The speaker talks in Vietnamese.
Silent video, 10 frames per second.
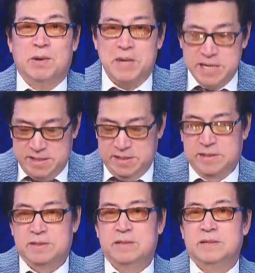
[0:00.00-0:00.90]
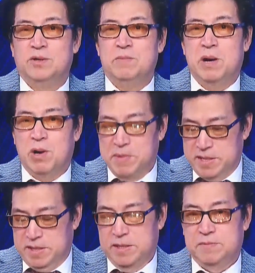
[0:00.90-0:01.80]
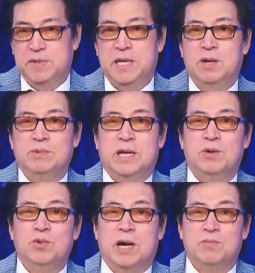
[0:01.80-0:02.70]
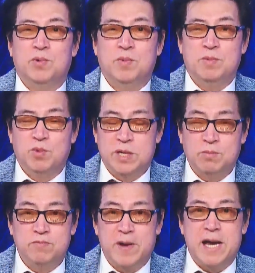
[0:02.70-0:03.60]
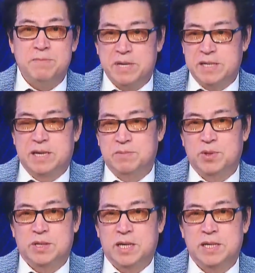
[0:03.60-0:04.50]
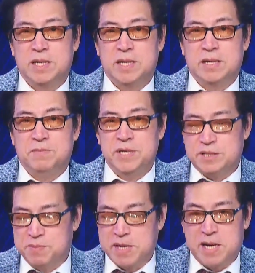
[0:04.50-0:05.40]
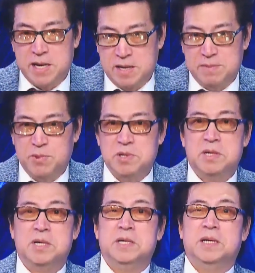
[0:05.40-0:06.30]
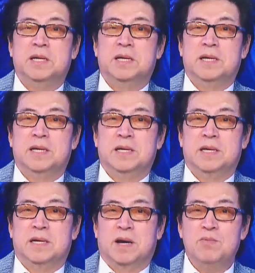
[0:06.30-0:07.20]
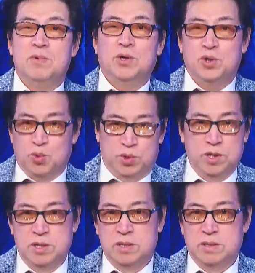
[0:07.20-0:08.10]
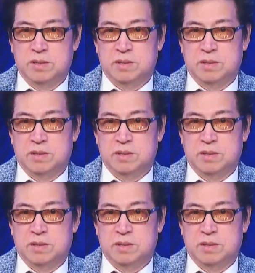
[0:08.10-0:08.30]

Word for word: hòa bình Nobel hòa bình vì thế ông ta lúc nào cũng muốn đóng vai mình là một cái peacemaker một người không có chủ trương